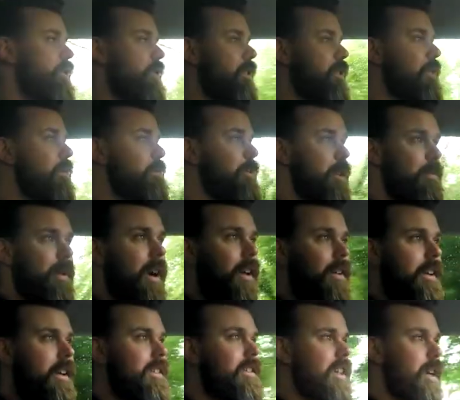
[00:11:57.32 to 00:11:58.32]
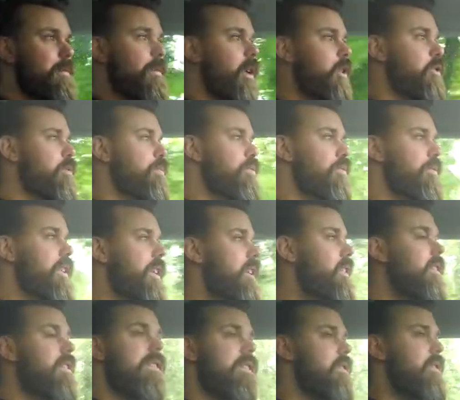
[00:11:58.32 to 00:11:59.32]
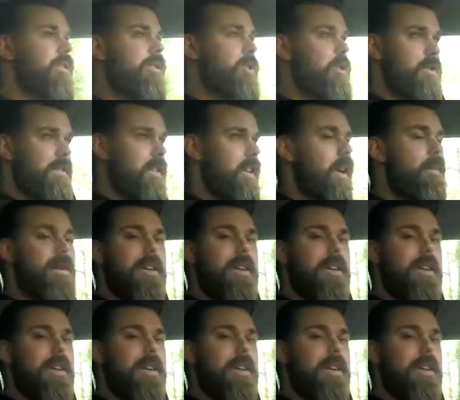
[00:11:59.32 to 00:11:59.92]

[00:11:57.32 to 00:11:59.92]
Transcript: Je vais me démerder à ce qu'elle parte au plus vite. Euh, je vais la